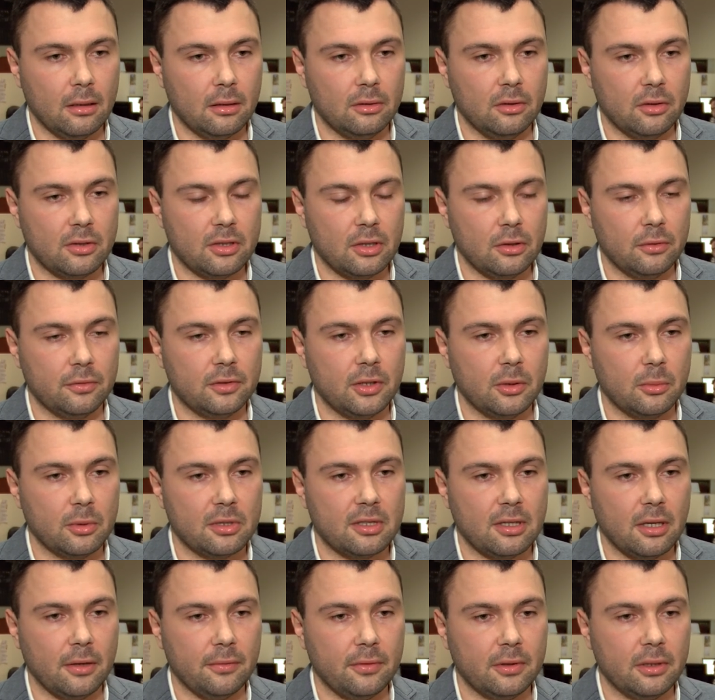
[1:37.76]
do celów tej
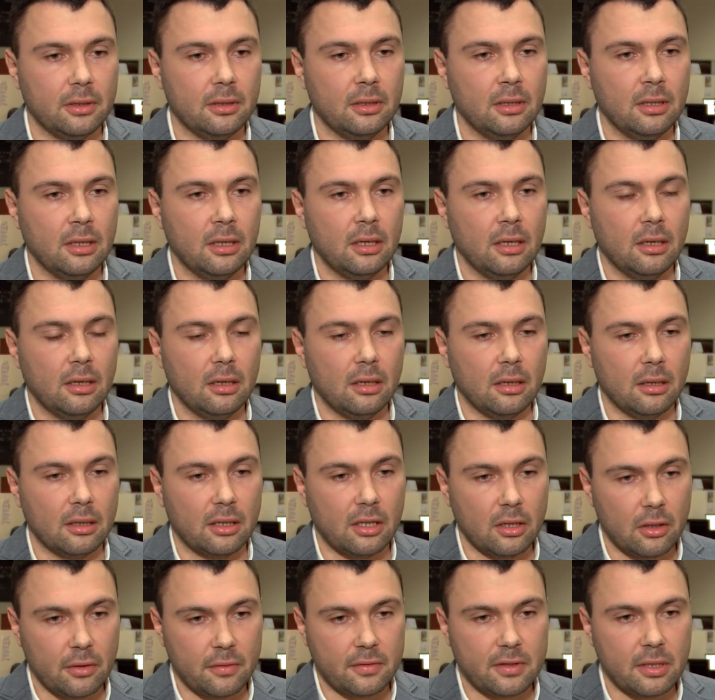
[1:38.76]
ustawy. E,
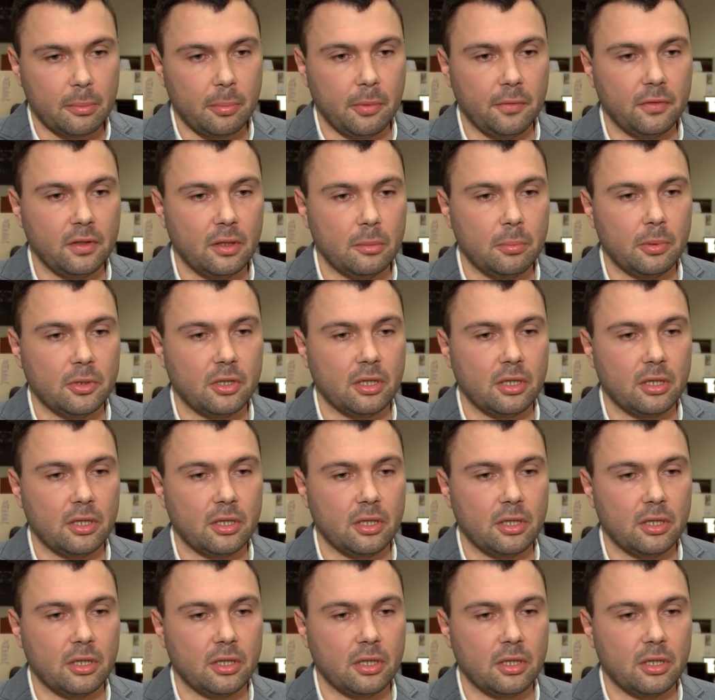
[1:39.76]
kierowca powinien